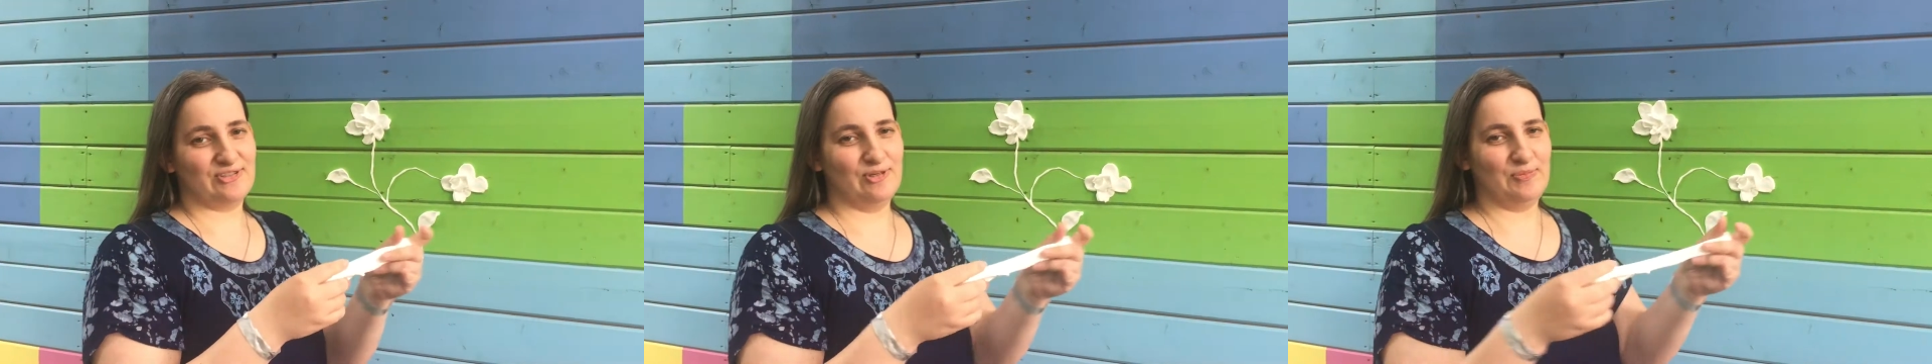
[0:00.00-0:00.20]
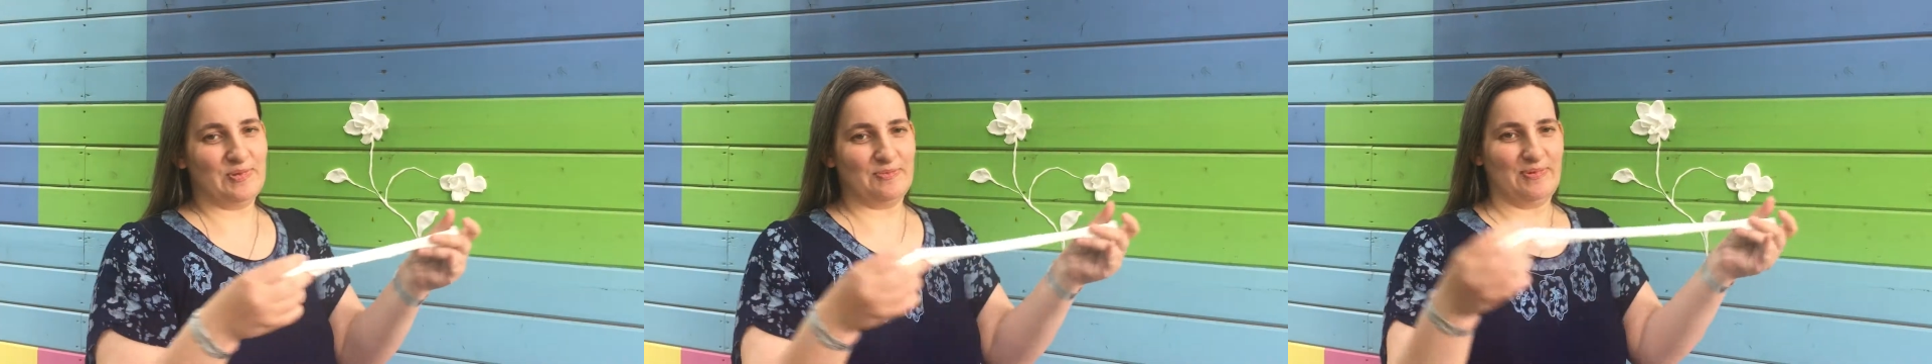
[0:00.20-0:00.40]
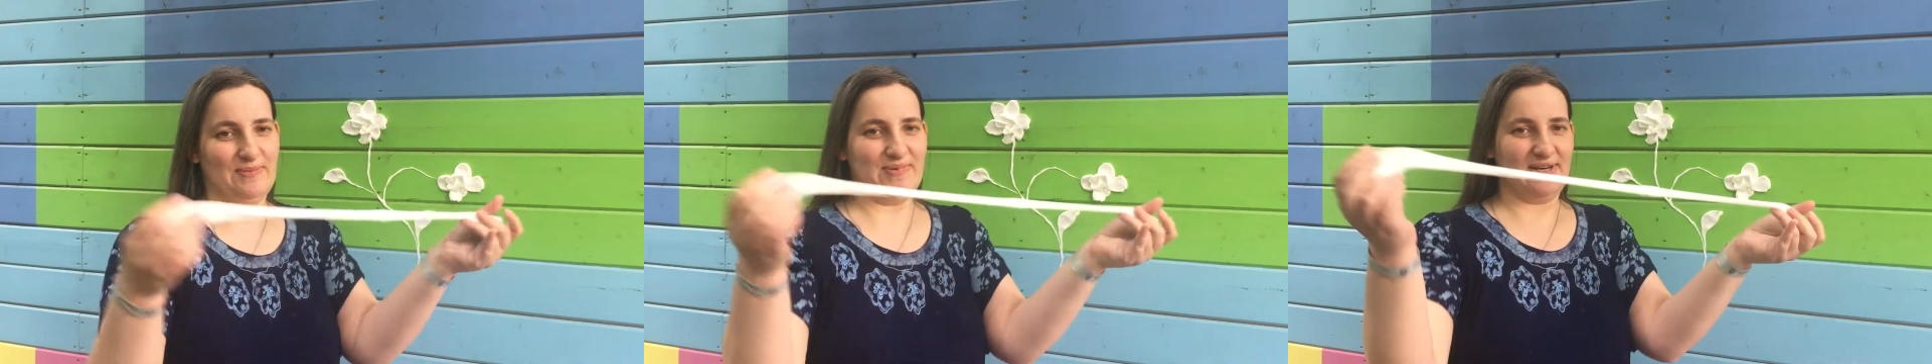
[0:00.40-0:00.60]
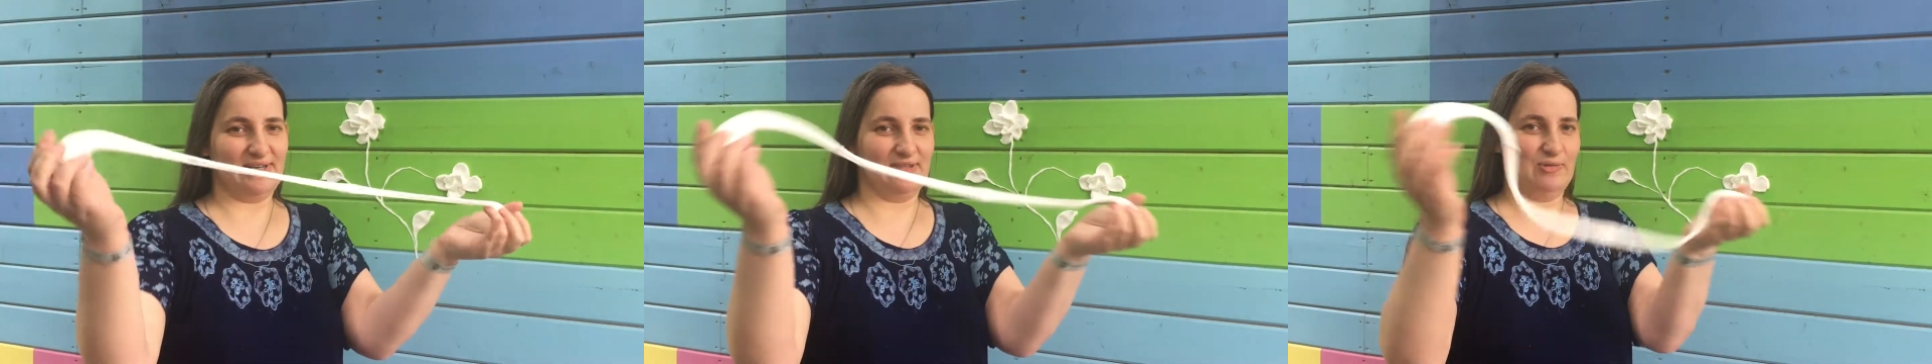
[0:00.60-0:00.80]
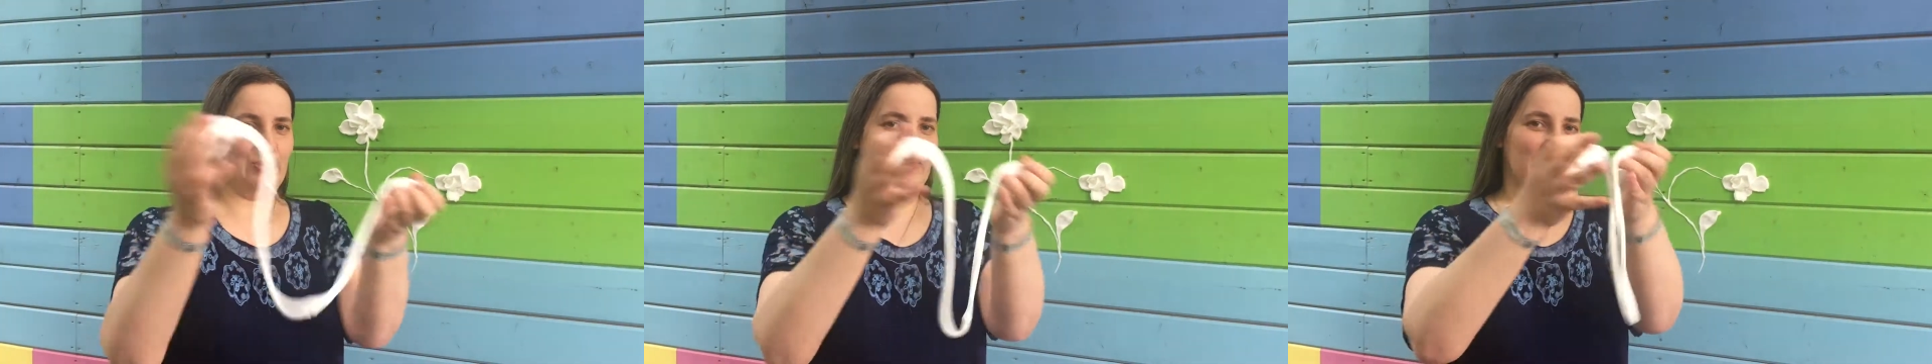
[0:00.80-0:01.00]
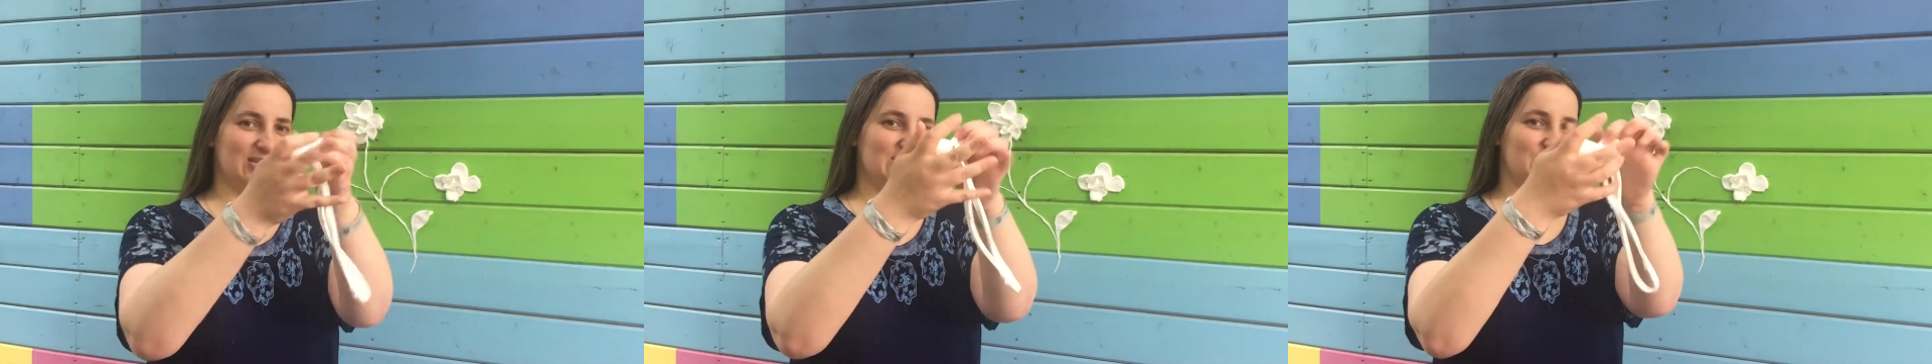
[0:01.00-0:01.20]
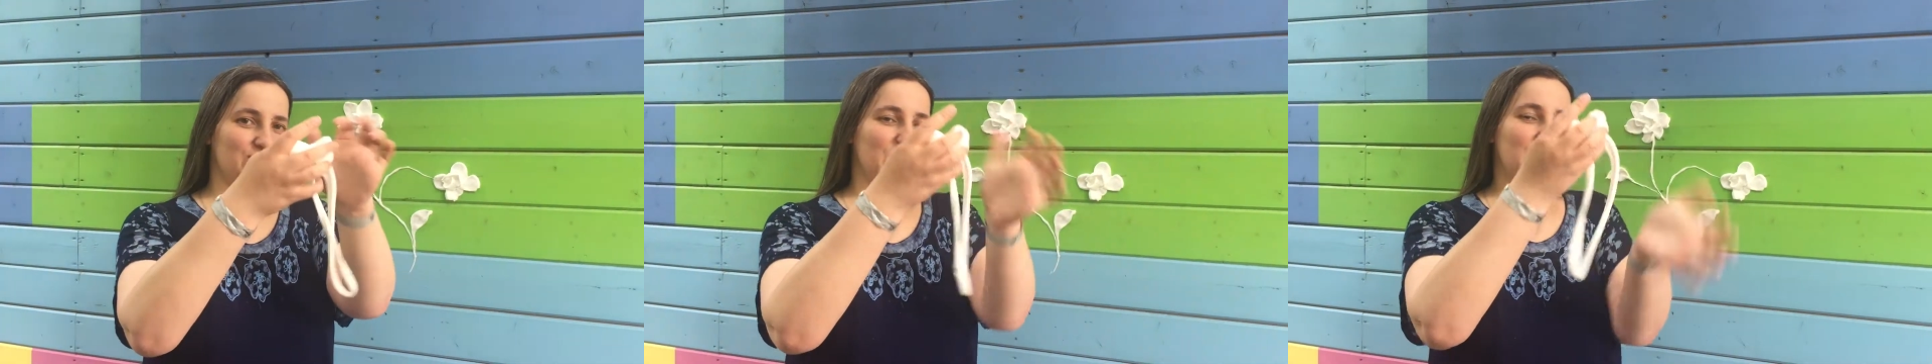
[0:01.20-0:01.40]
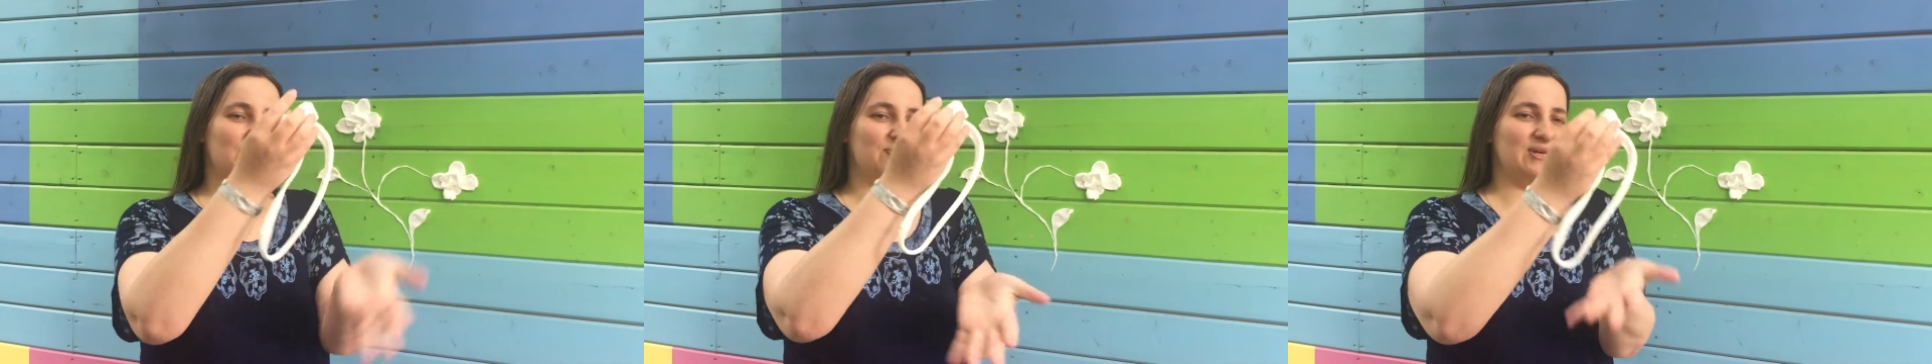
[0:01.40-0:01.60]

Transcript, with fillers: скульптор по бархатному пластику.